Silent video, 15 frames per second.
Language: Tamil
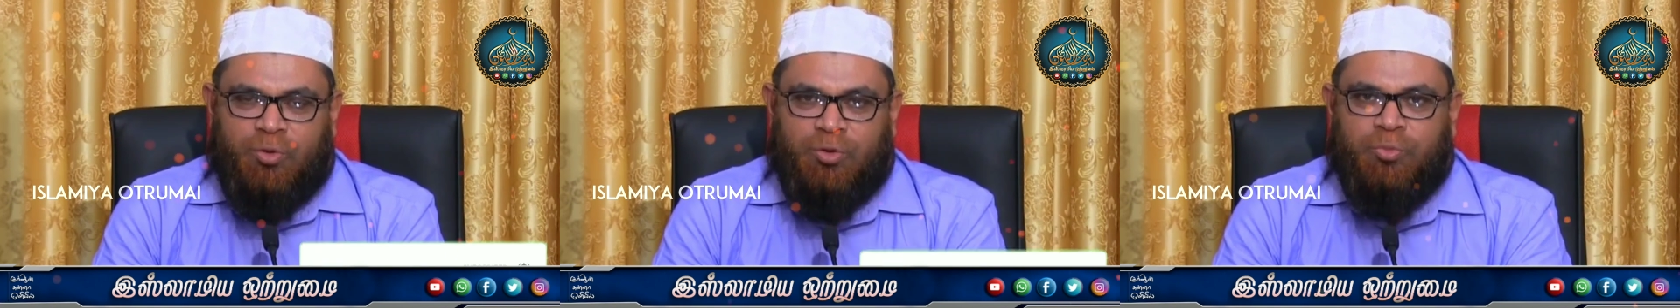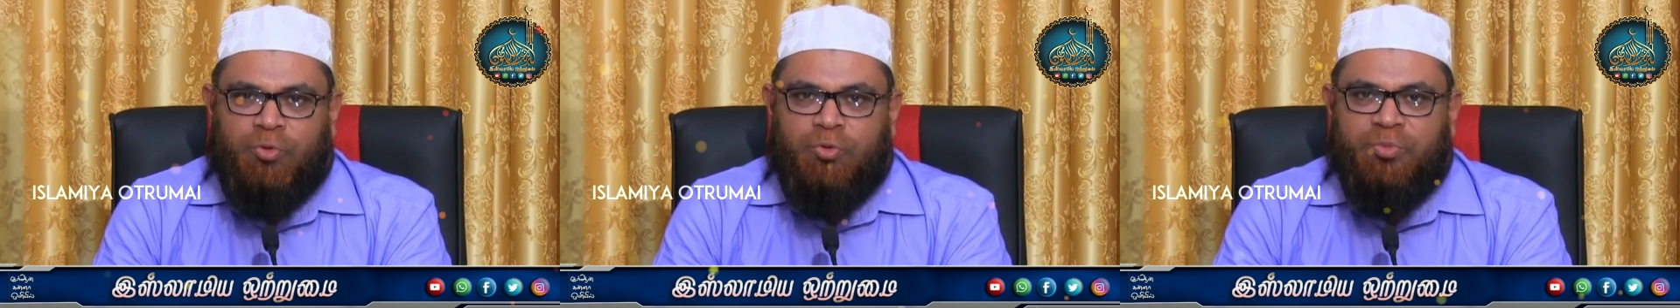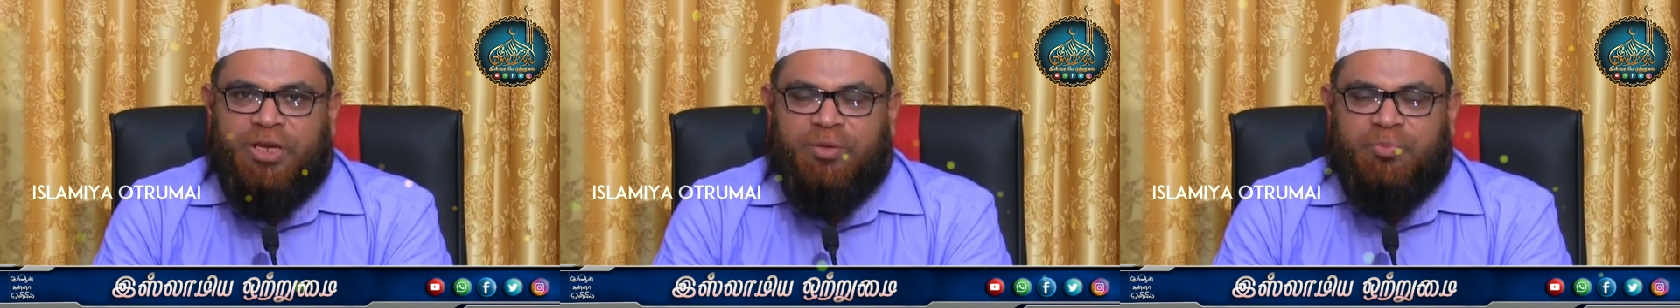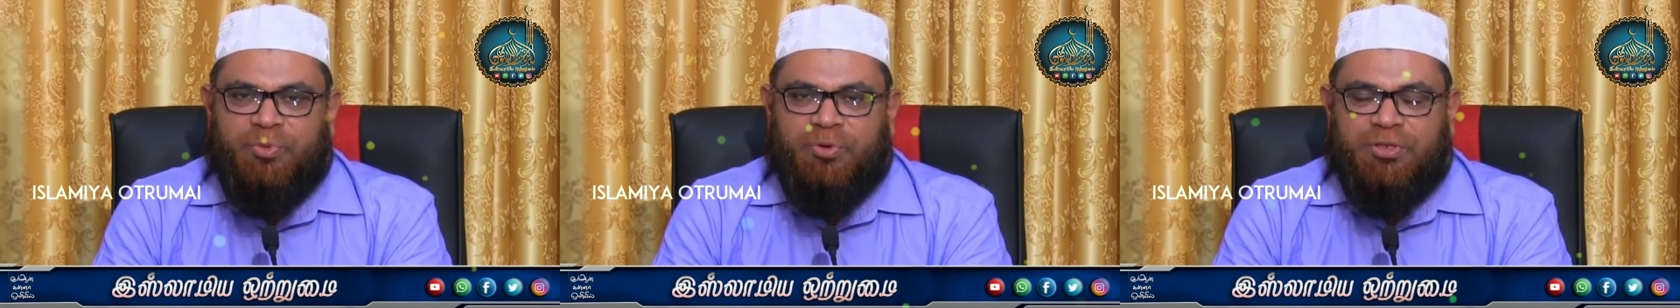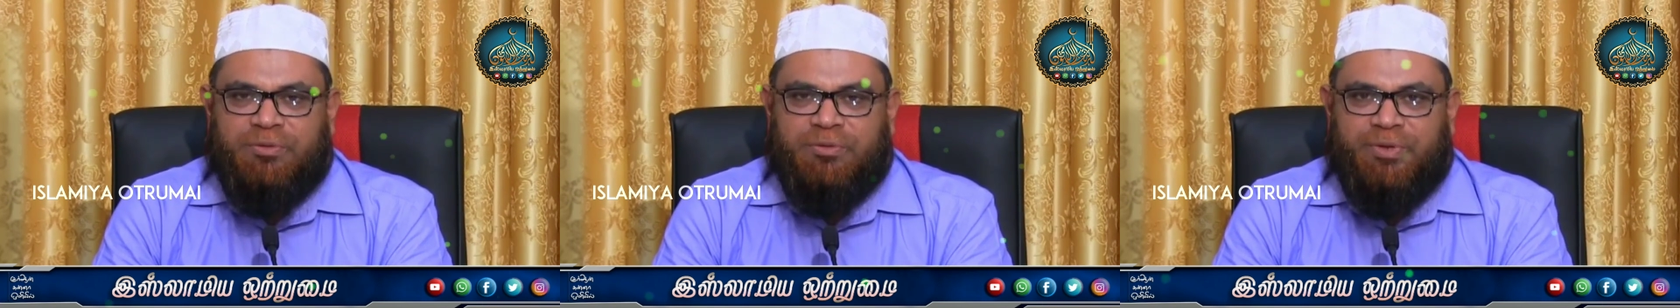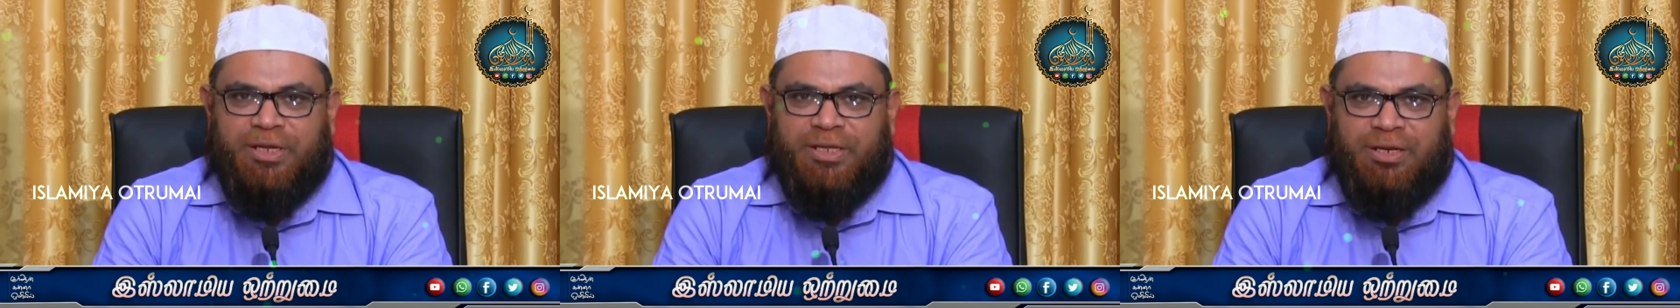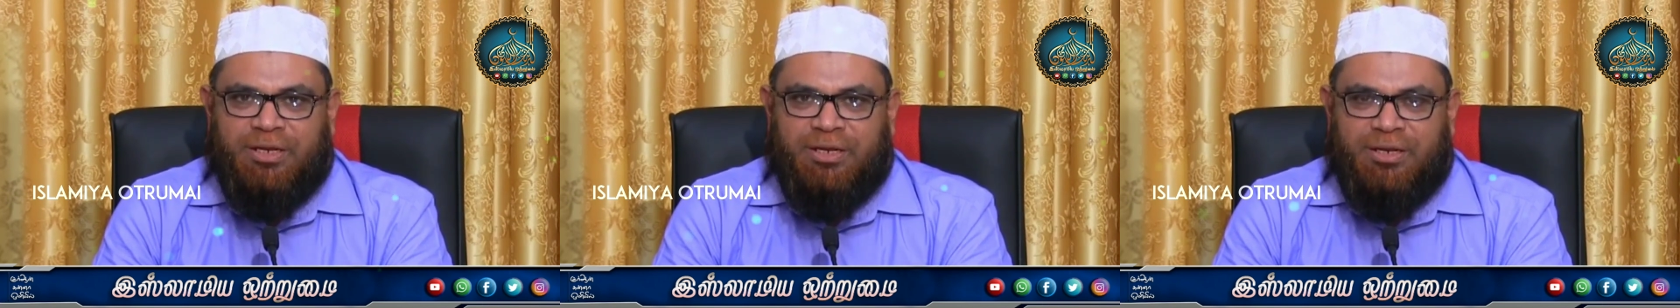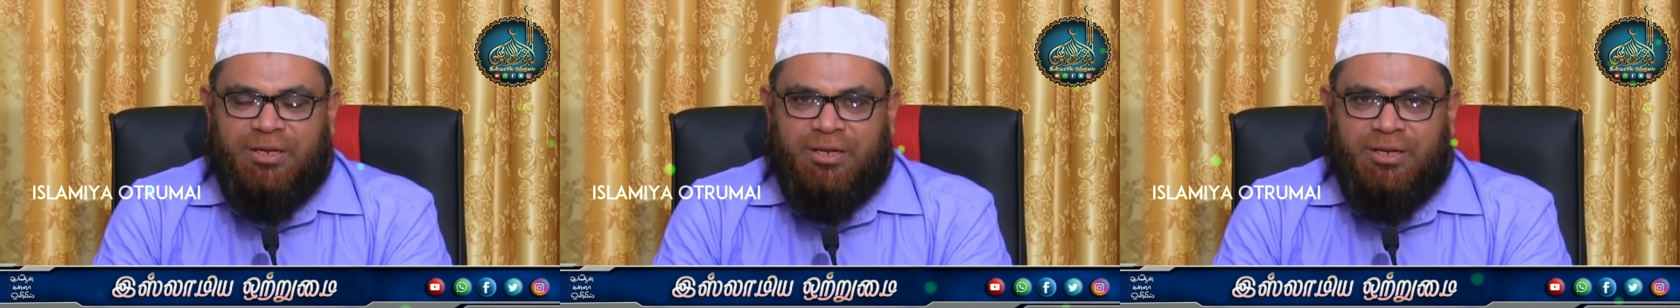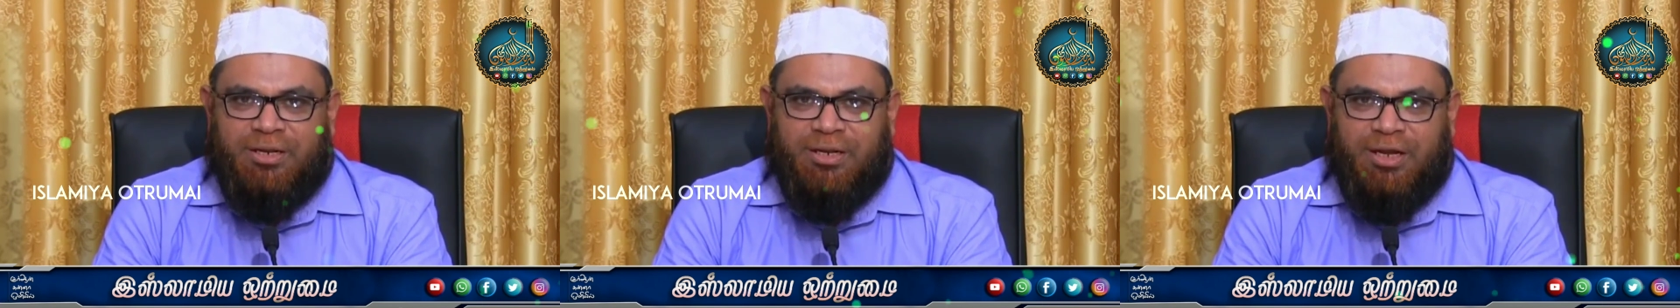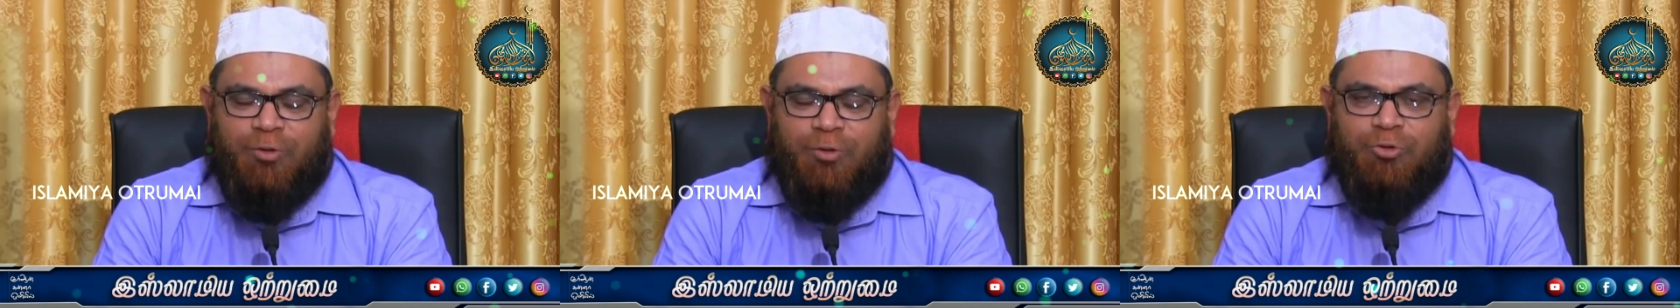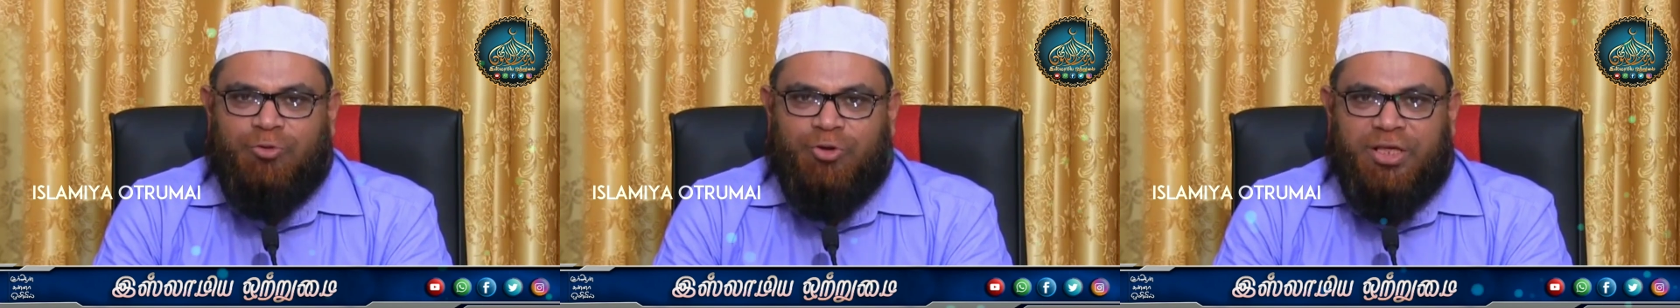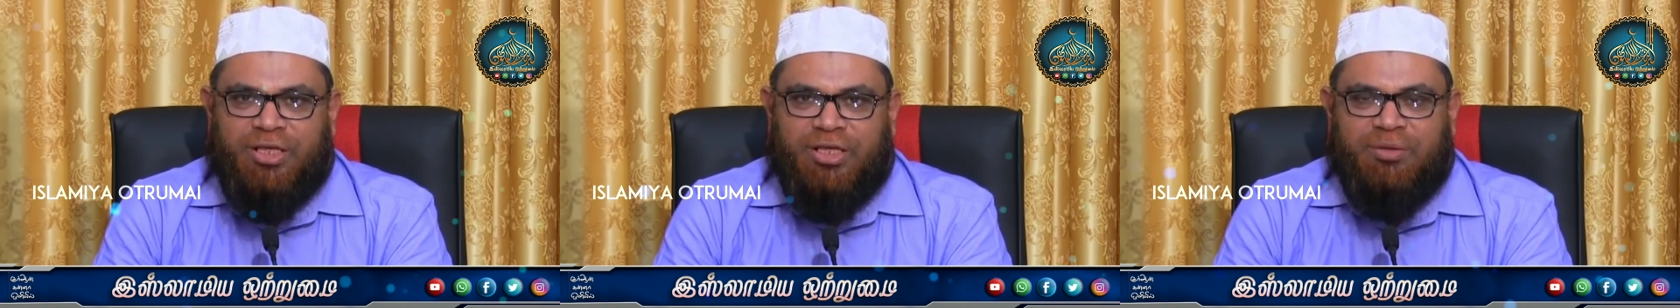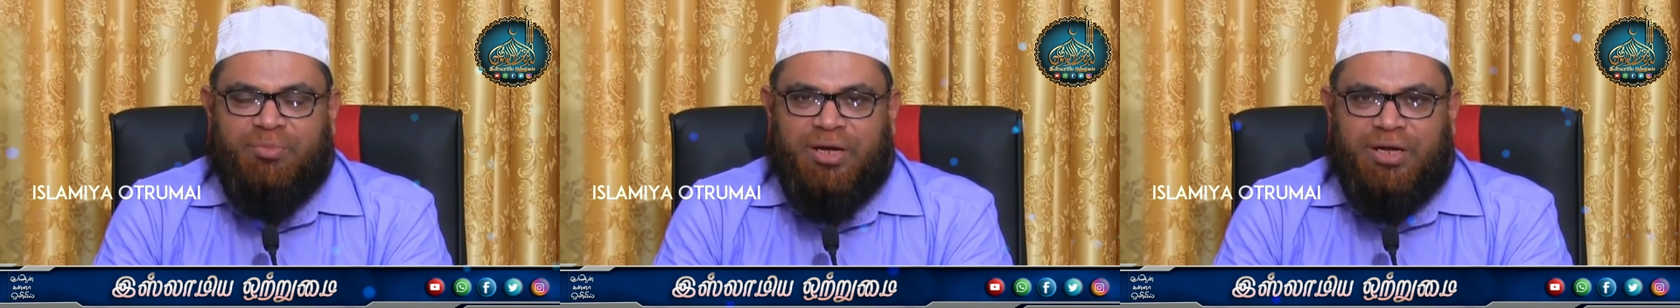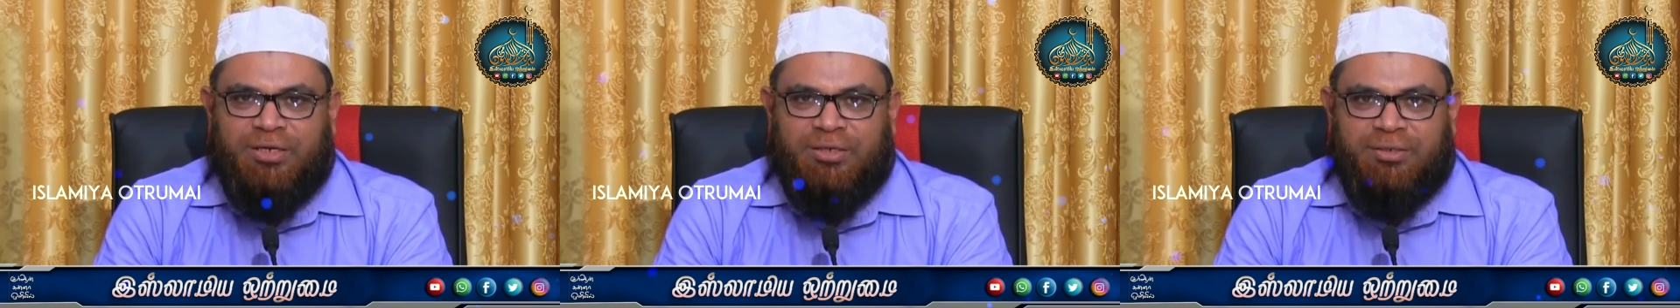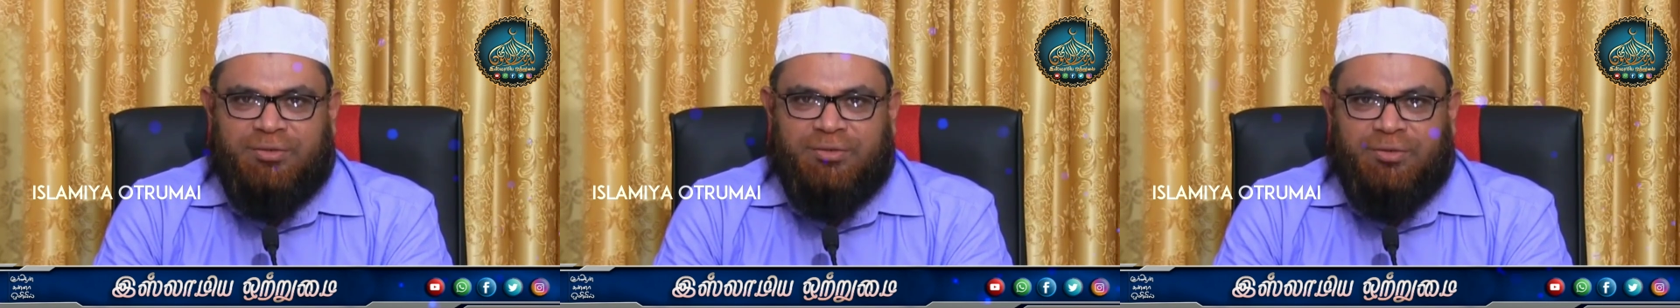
ஒரு மூமினை பொறுத்தவரையில் அவனுடைய ஈமான்